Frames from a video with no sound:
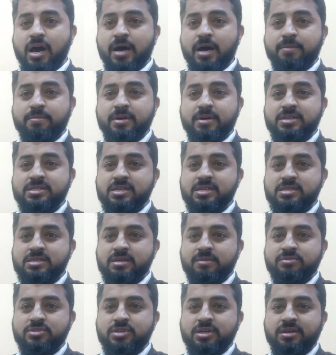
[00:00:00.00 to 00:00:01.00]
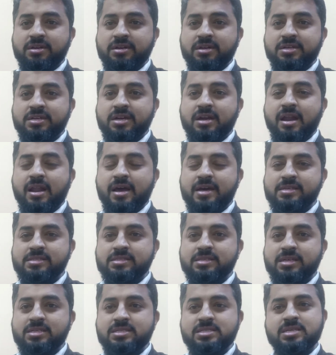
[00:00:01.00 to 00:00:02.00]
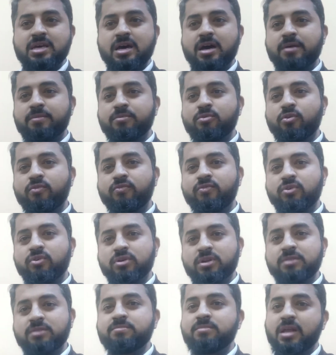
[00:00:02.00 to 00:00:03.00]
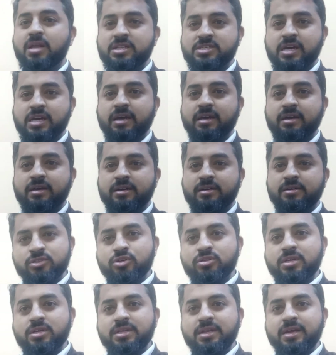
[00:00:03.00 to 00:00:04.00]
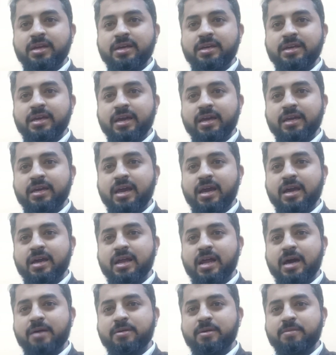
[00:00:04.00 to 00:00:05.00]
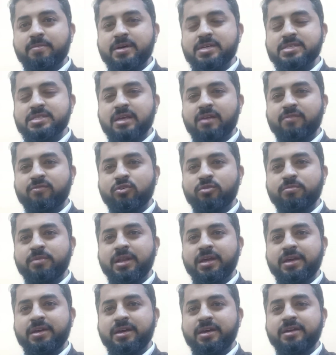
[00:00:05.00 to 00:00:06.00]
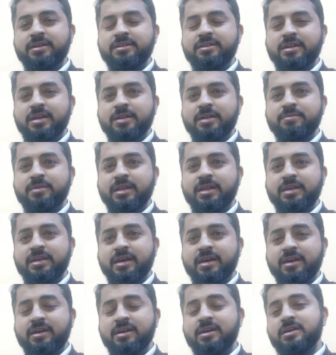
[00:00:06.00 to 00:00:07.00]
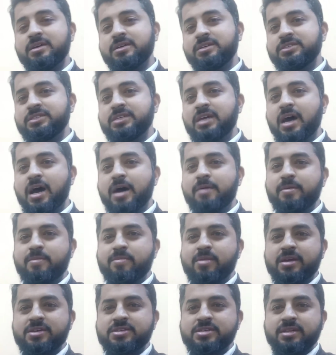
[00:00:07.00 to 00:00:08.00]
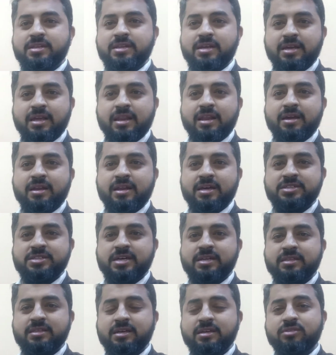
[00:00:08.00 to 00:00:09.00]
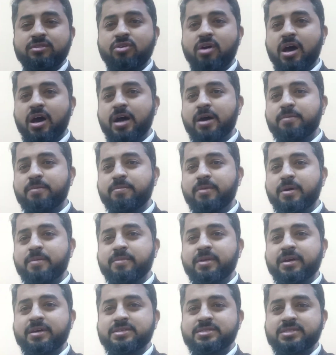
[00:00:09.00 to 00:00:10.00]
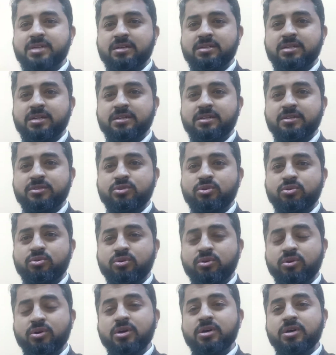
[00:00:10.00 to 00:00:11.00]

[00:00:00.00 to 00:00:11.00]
आपका सिस्टम जनरेटेड लाइसेंस आपको फौरन मिल जाएगा चौथा तरीका यह है कि अगर आपके पास सेलफोन भी नहीं है इंटरनेट भी नहीं है या आप एप्लीकेशन नहीं लिखना जानते हैं तो आप अपने कंसल्टेंट के थ्रू